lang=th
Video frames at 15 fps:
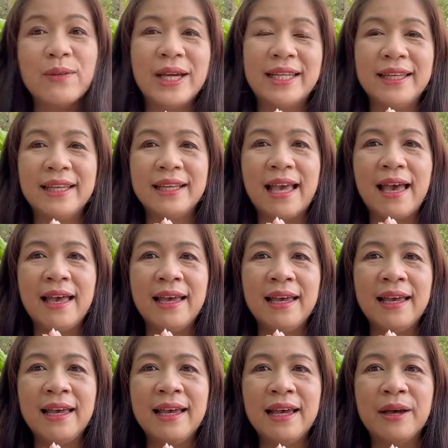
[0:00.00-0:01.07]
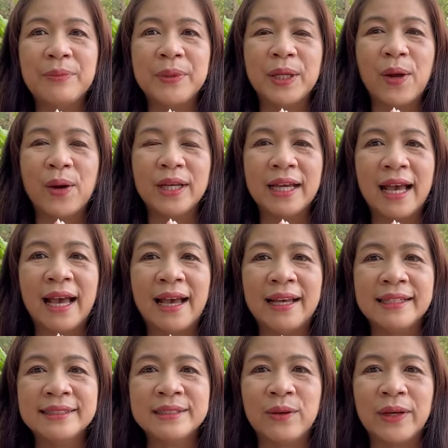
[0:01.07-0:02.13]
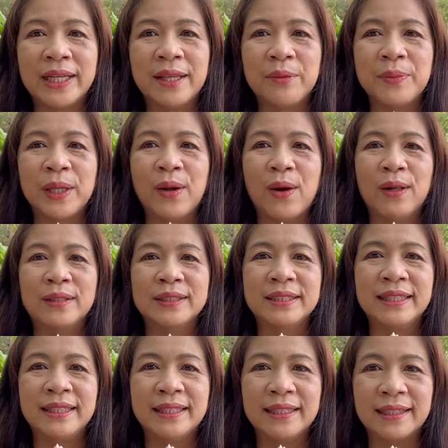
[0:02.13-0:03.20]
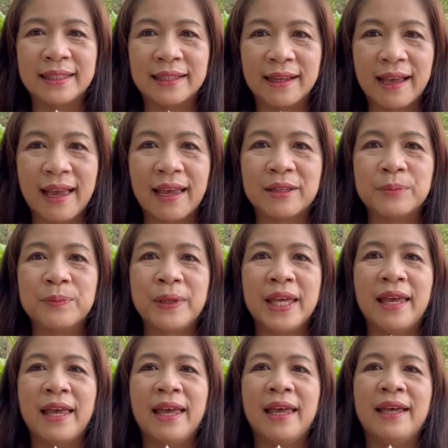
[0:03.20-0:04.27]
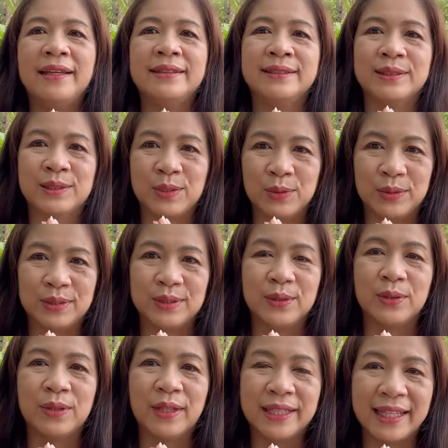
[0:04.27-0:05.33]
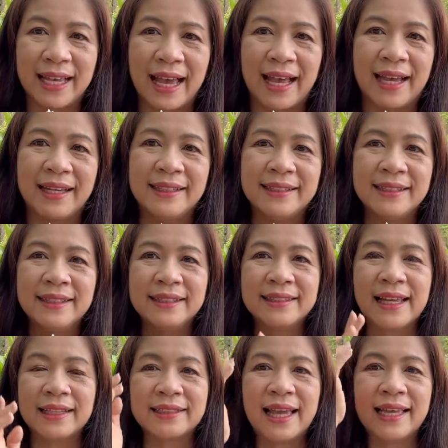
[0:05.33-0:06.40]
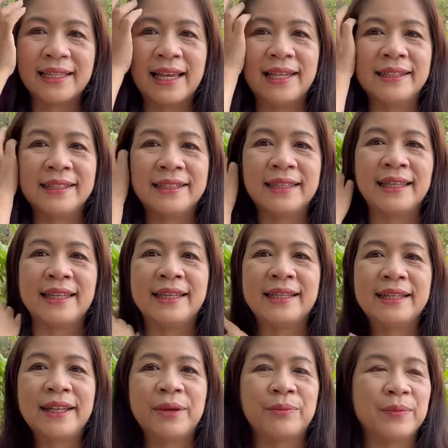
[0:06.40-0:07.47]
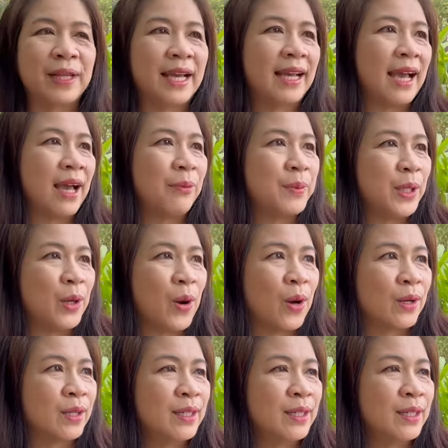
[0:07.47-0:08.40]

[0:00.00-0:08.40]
วัสดีค่ะพี่น้องคะสวัสดีพี่น้องที่หักแพงสุขสุขคนค่ะทักทายกันอีกคลิปนะคะพี่น้อง